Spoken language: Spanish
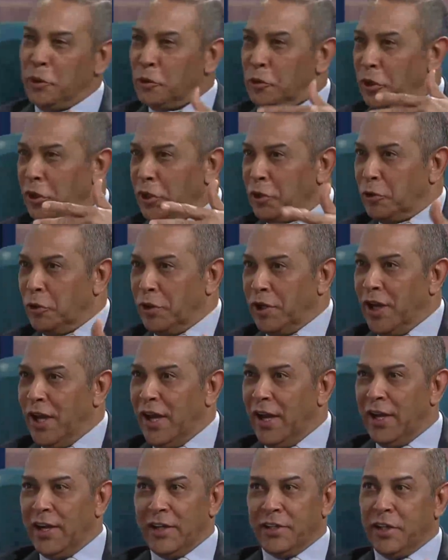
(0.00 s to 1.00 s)

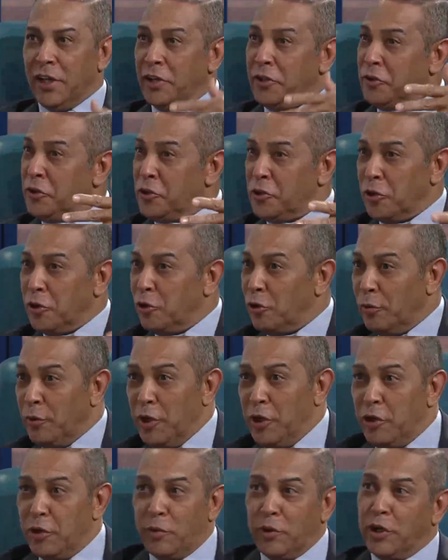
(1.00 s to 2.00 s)
territorial, de extinción de
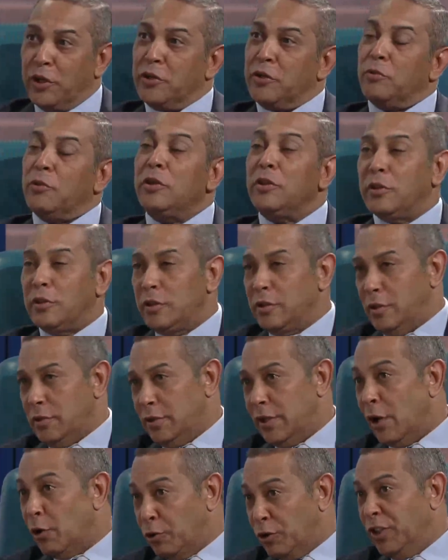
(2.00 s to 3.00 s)
dominio, porque bueno,
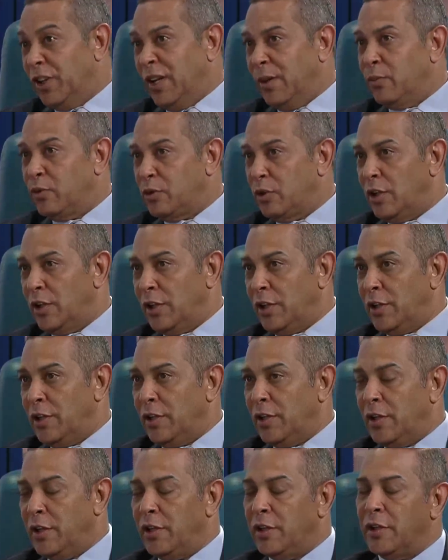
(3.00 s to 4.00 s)
ya lo tenemos eh,
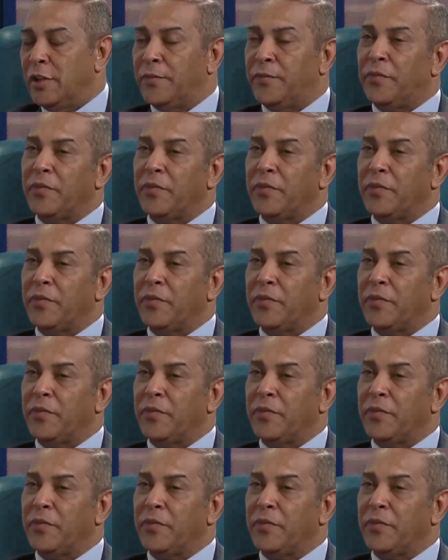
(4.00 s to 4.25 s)
eh,